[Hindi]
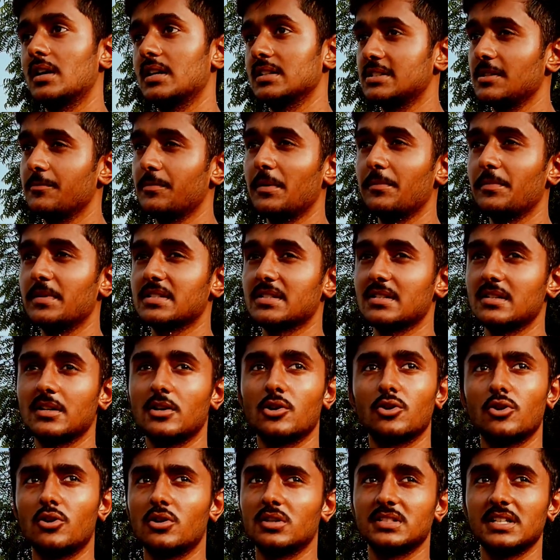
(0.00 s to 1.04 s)
अच्छी प्रिपरेशन
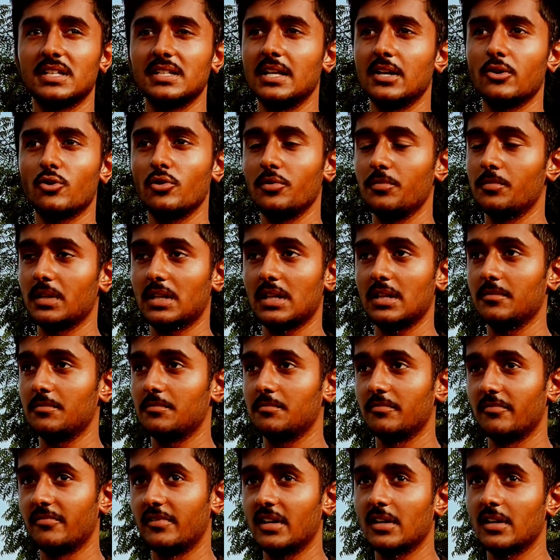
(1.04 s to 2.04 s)
करो और ज्यादा कोई मतलब